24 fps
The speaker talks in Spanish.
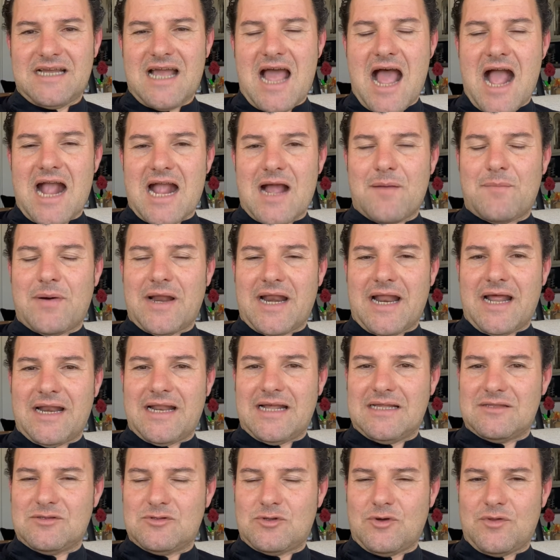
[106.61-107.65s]

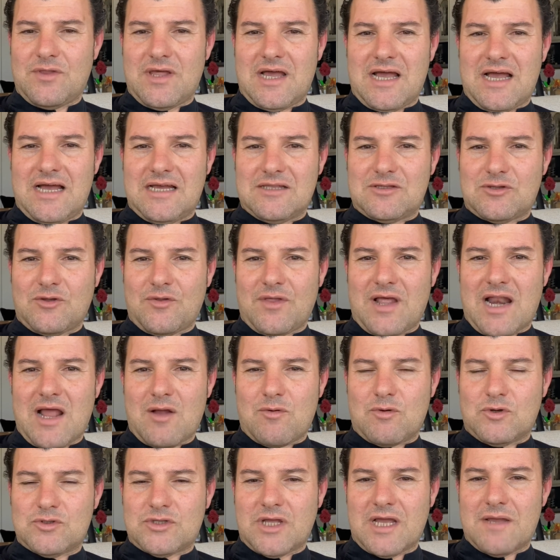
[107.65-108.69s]
acapararán toda, toda la
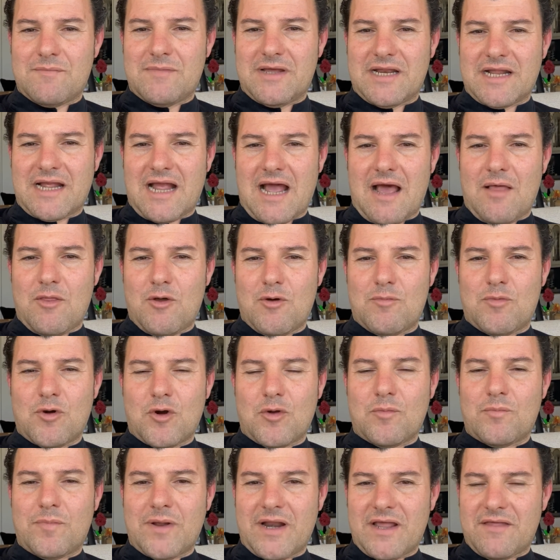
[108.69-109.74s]
cuota de mercado
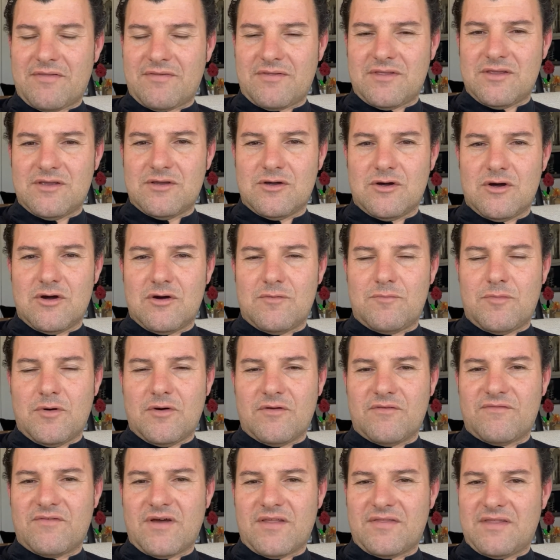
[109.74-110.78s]
por precio,
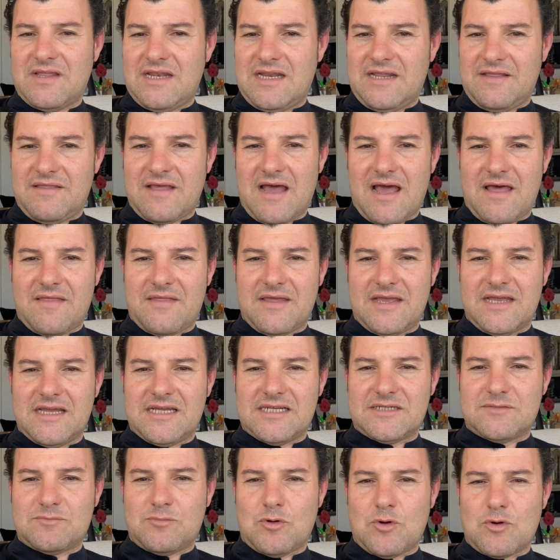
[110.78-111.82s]
por
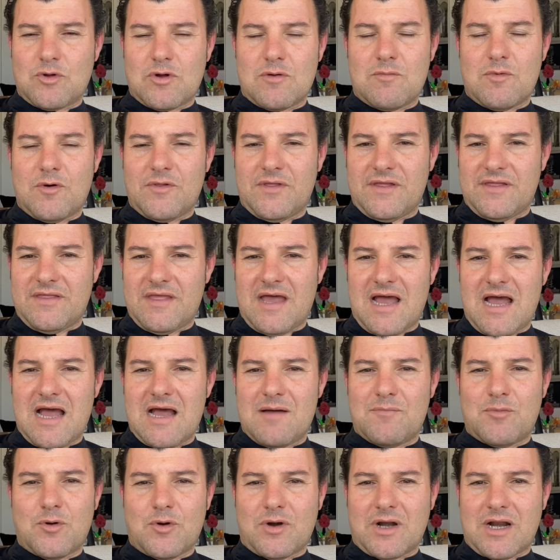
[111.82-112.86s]
facilidades, por
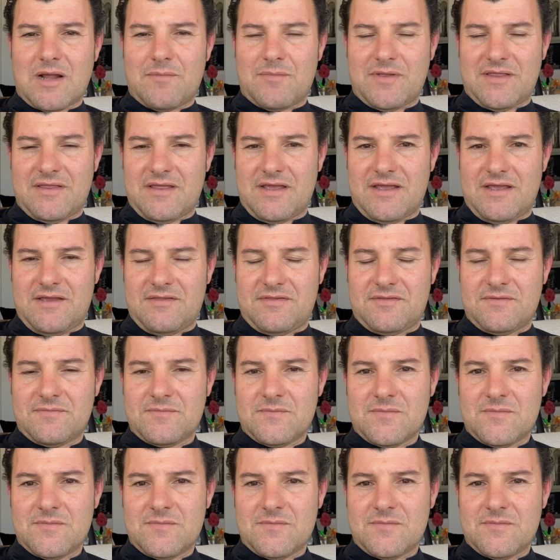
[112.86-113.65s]
comodidad, por rapidez.